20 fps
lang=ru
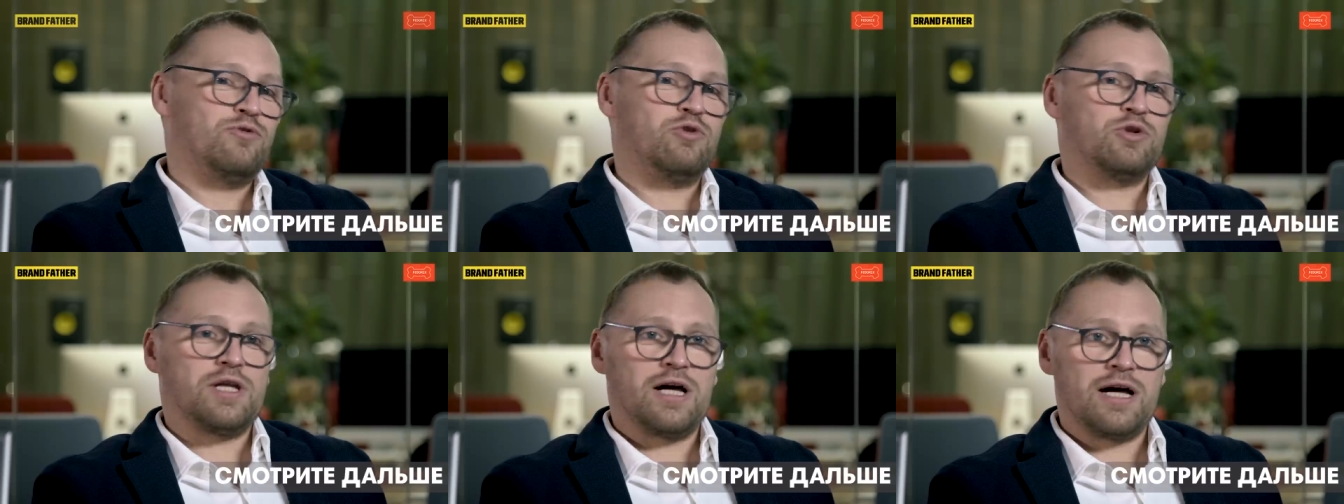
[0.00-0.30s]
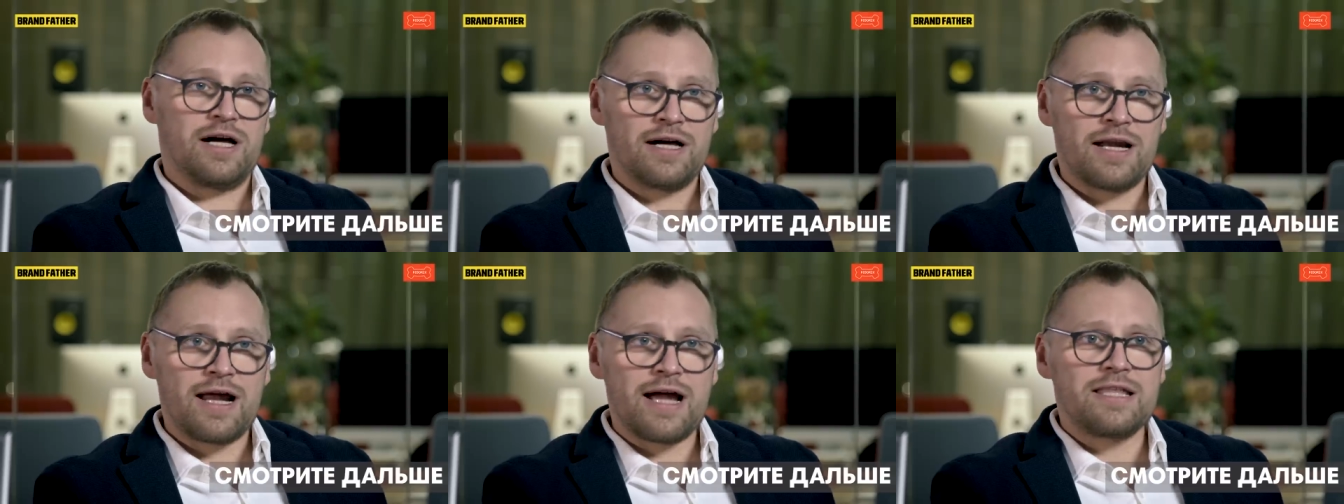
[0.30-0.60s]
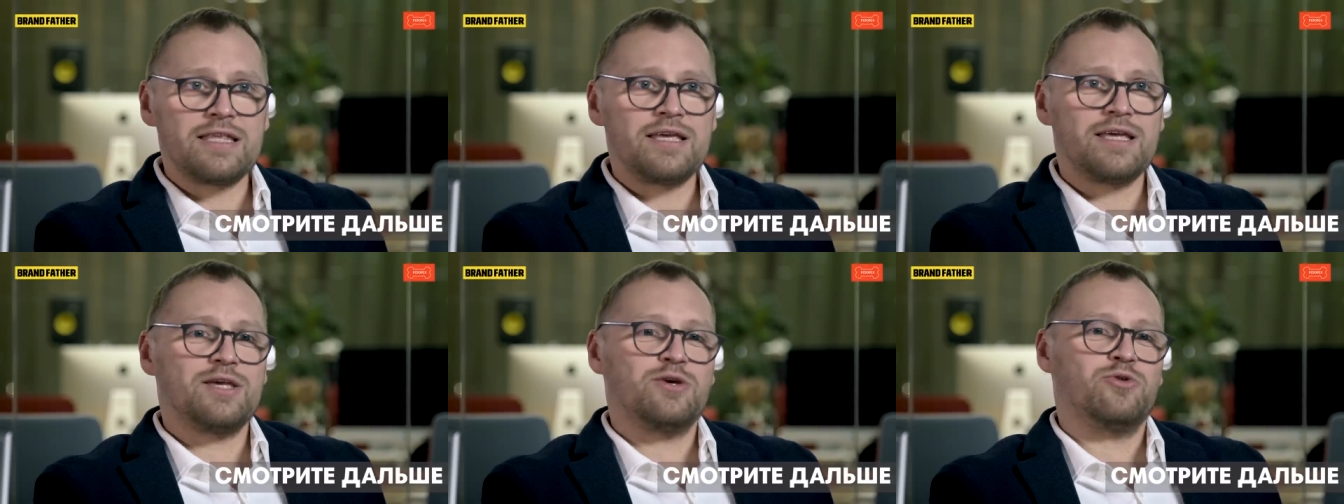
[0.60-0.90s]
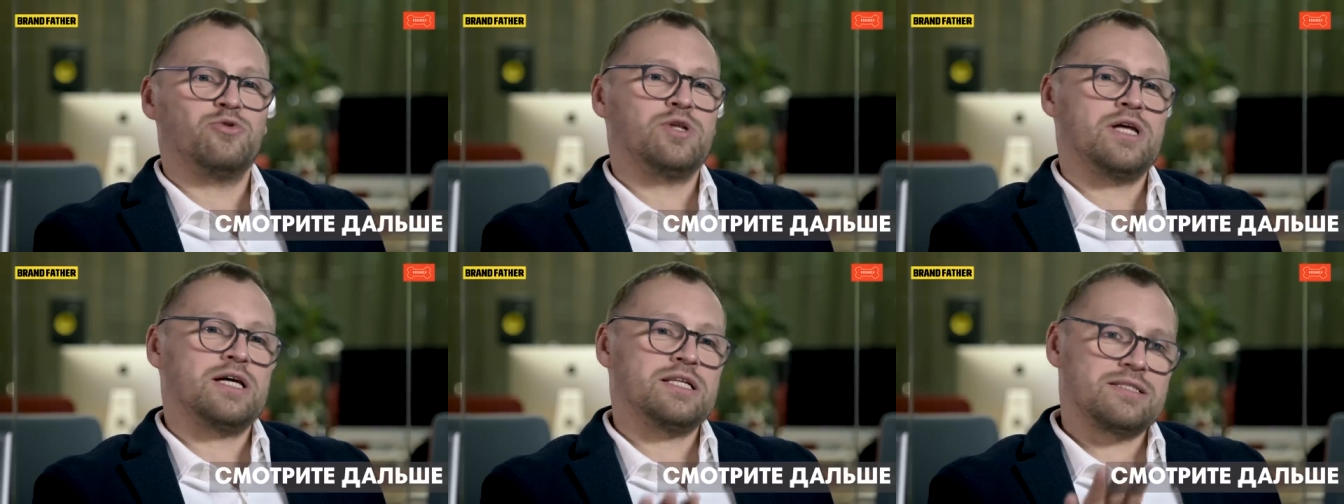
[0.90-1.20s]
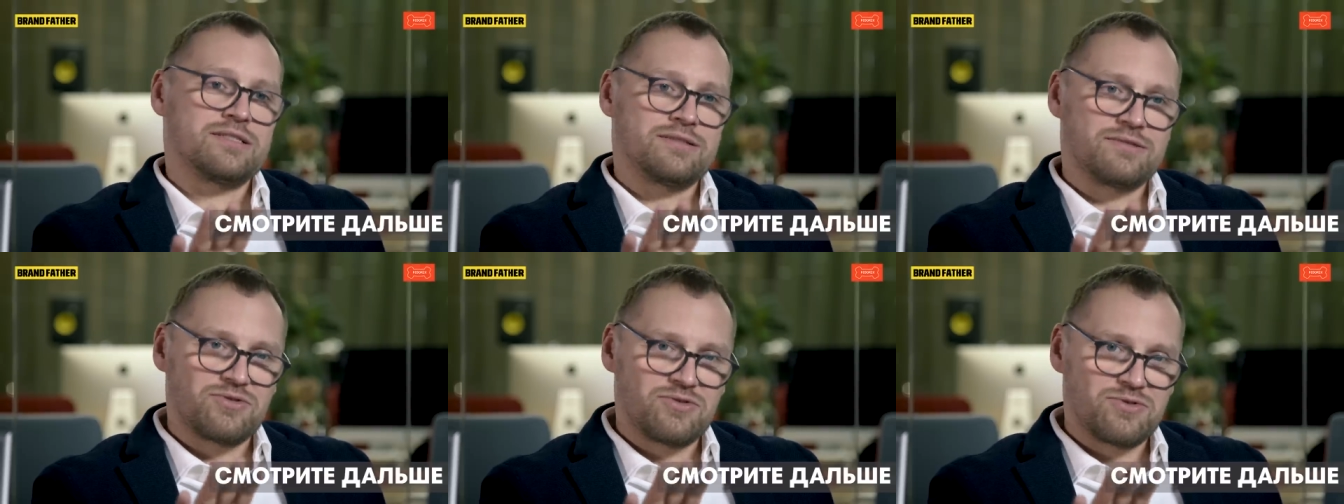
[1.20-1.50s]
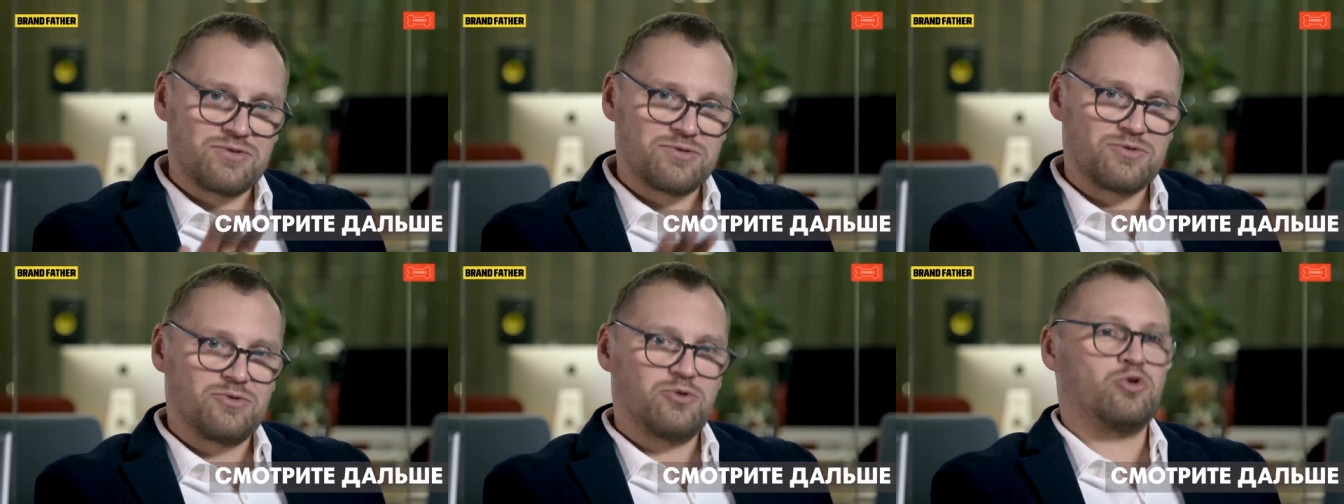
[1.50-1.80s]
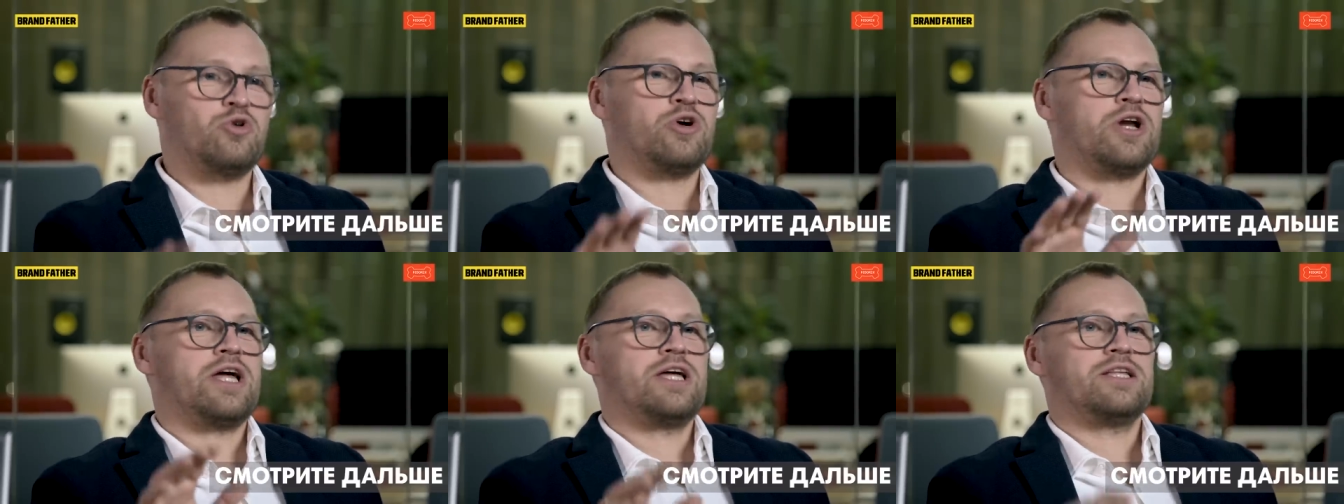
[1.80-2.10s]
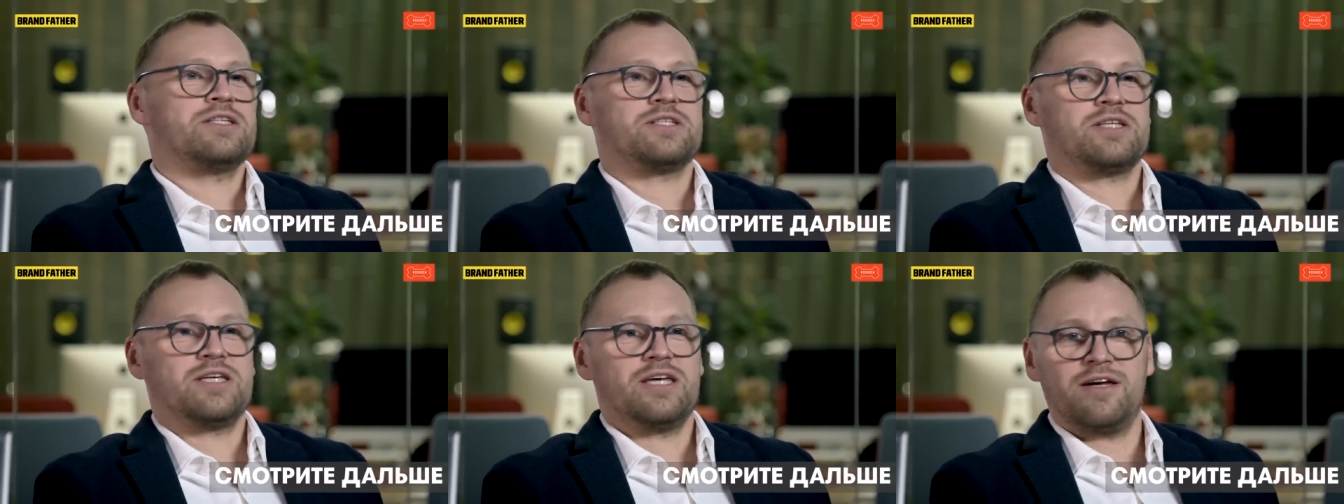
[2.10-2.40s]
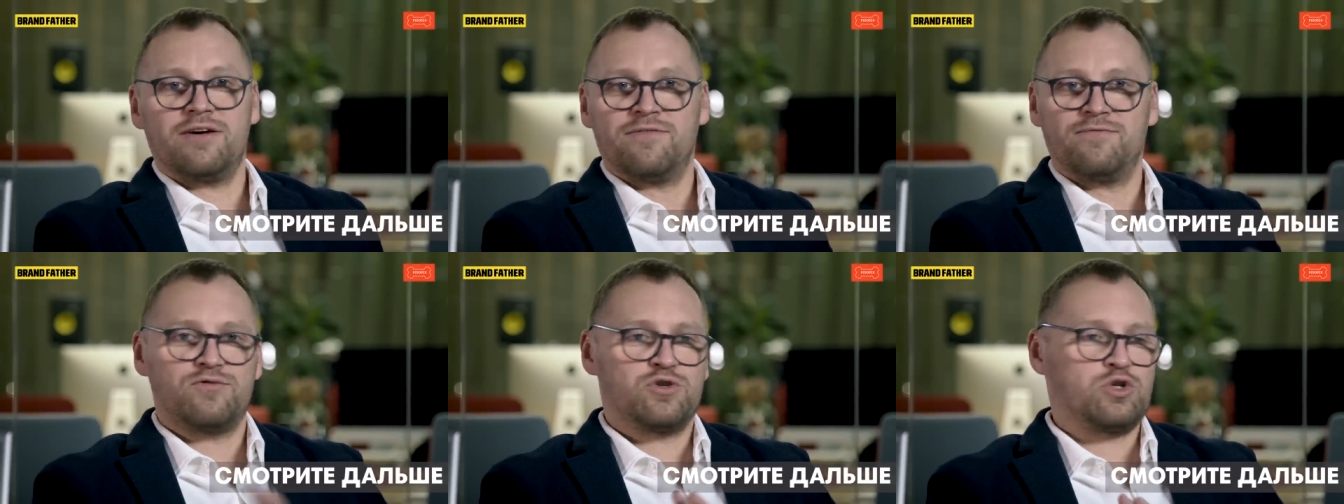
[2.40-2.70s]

Вот охранники у нас украинские.